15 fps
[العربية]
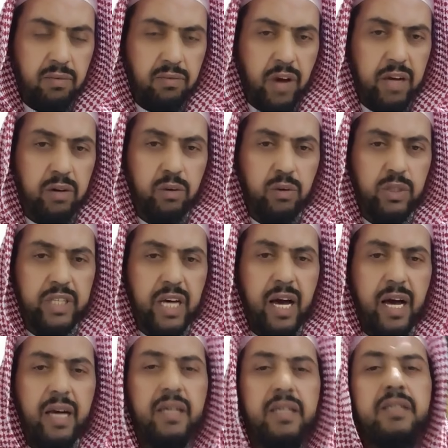فإن
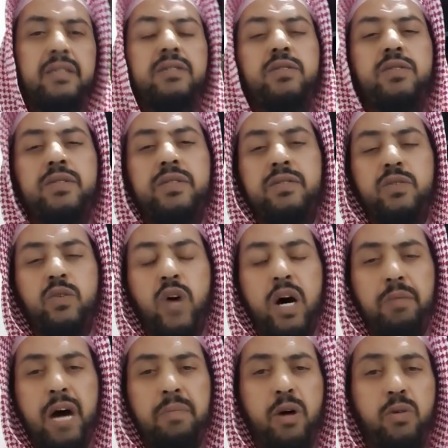قلت
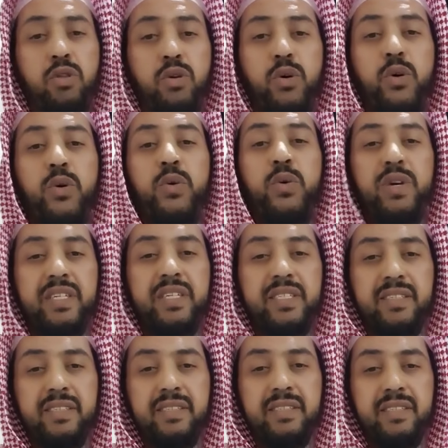وما موضوع
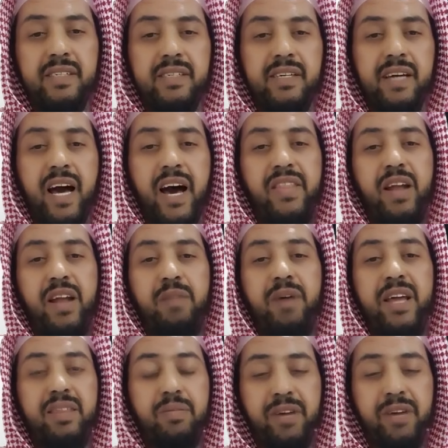هذا
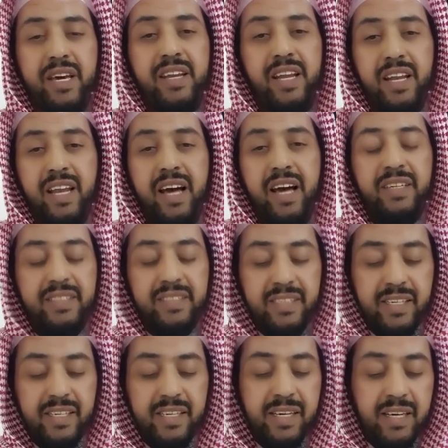البث بإذن الله
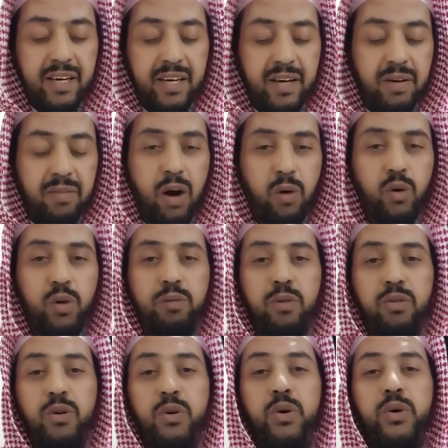فأقول
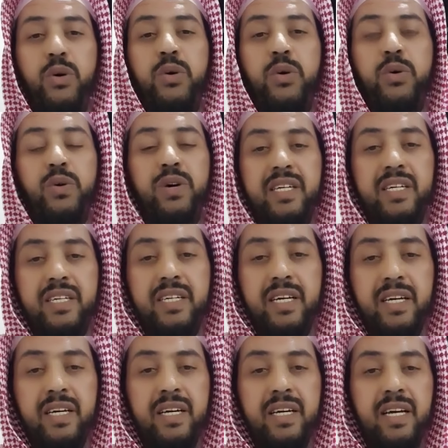موضوعه
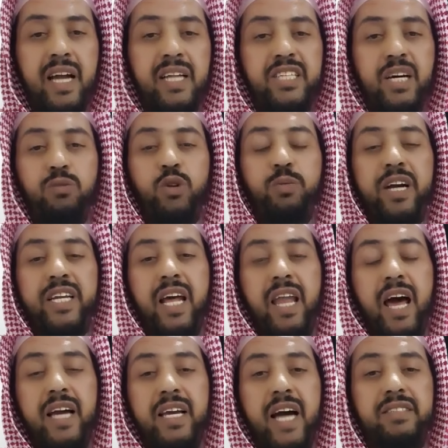الجمع بين
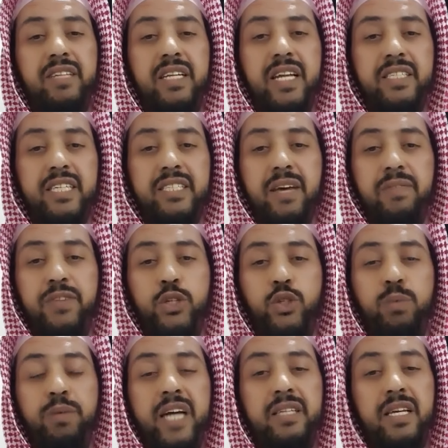الآيات التي تنفي
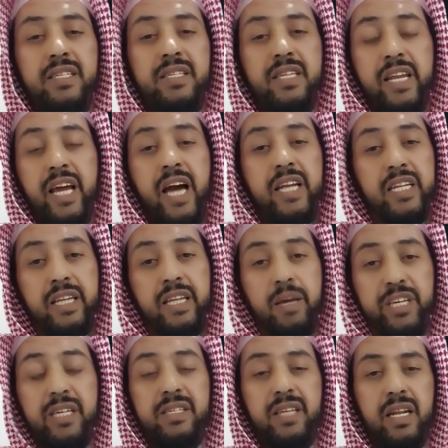شبهة السحر عن
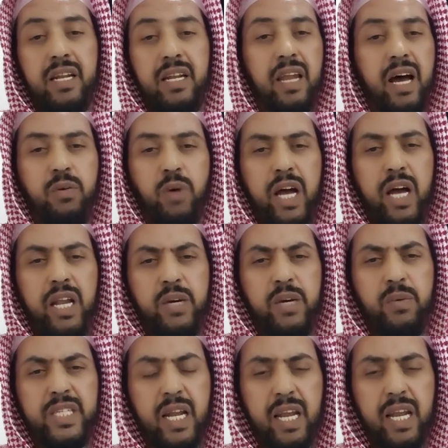النبي صلى الله
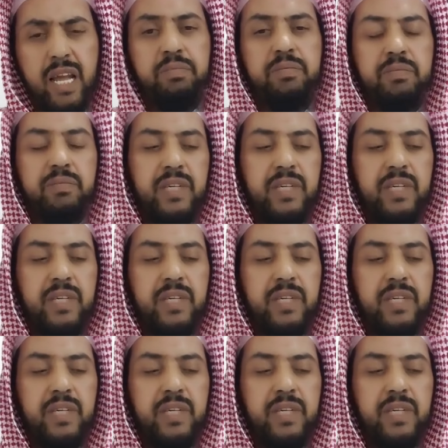عليه وسلم